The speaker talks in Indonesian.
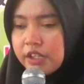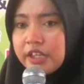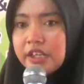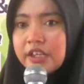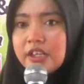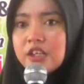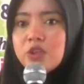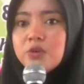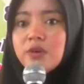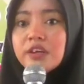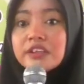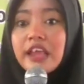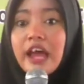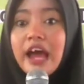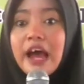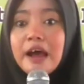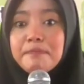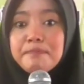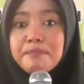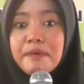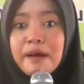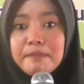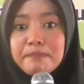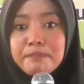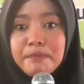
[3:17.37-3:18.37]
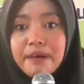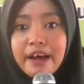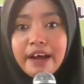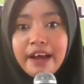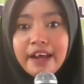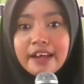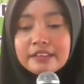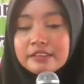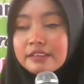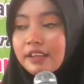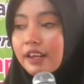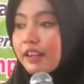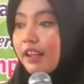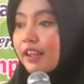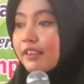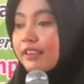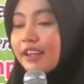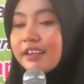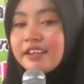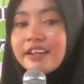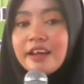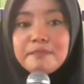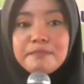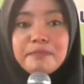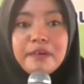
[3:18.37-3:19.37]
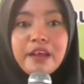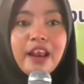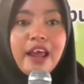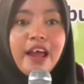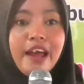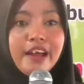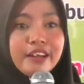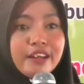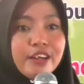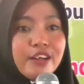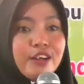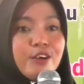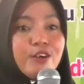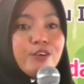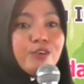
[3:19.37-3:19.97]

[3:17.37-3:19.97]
Ini duit apa pak? Ternyata dia bilang